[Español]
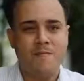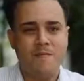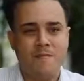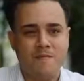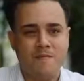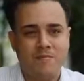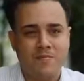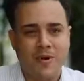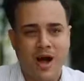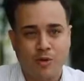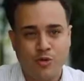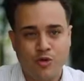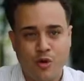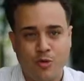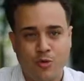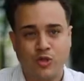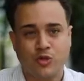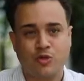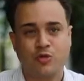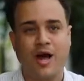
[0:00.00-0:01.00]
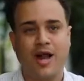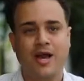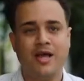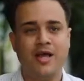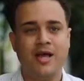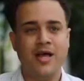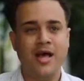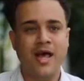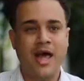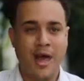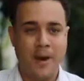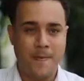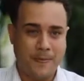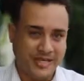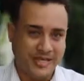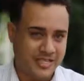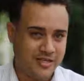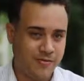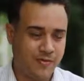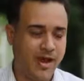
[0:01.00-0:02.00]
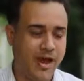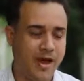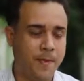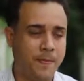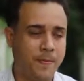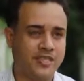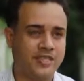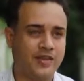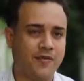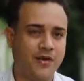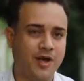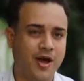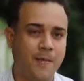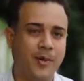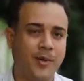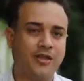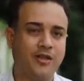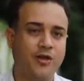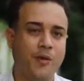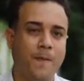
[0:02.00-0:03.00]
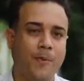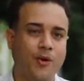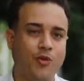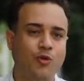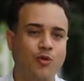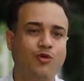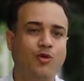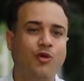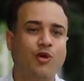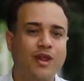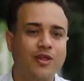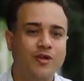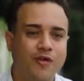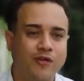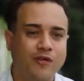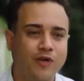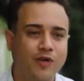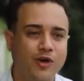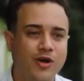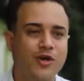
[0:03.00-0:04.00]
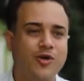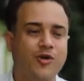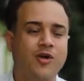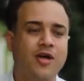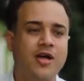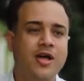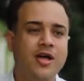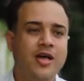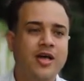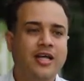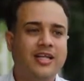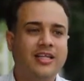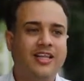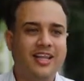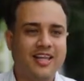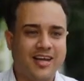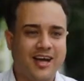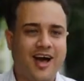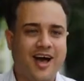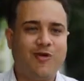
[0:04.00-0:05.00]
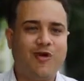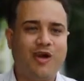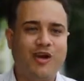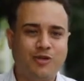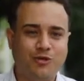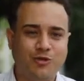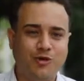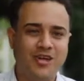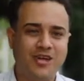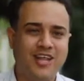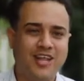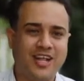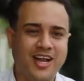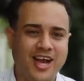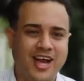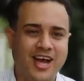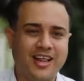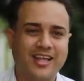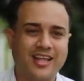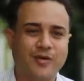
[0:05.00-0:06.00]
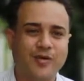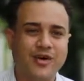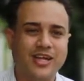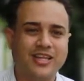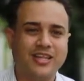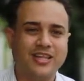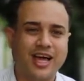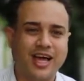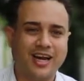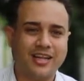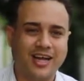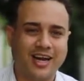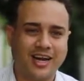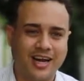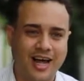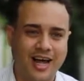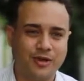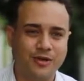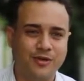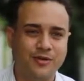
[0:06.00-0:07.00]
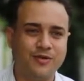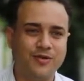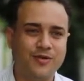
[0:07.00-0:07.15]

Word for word: mm, audiovisual, específicamente un producto radiofónico dedicado a la historia de la cadena oriental de radio.